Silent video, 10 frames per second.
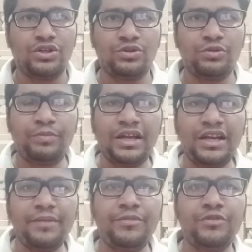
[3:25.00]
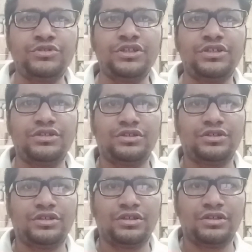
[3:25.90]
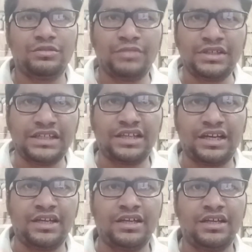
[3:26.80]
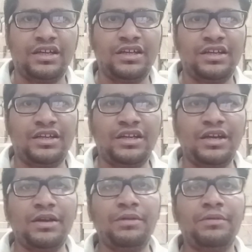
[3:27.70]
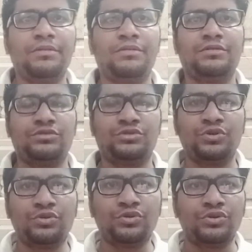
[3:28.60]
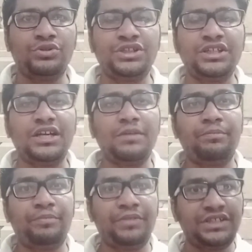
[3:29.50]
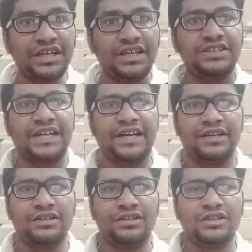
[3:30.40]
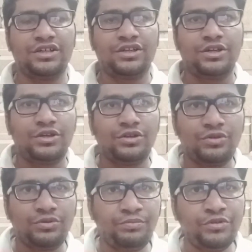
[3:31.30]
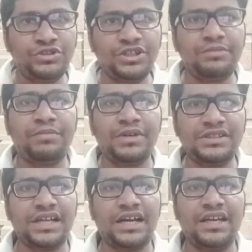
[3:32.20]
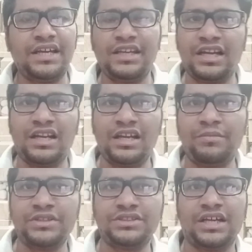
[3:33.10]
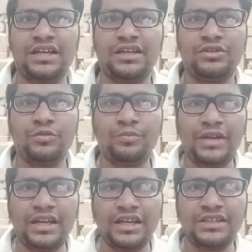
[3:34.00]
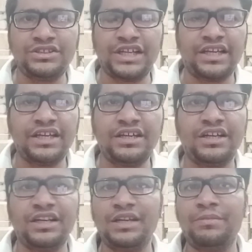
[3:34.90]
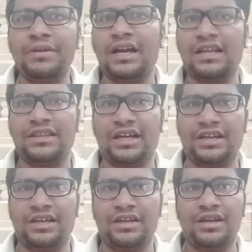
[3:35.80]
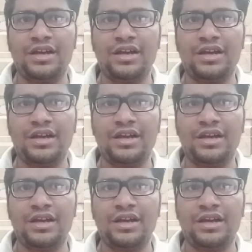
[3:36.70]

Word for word: तो पहले म्यूज़िक बजाता है कि जो कुर्सी के पीछे की साइड म्यूज़िक बजता है या नहीं बजता है तो पहले चेकिंग करने में आता है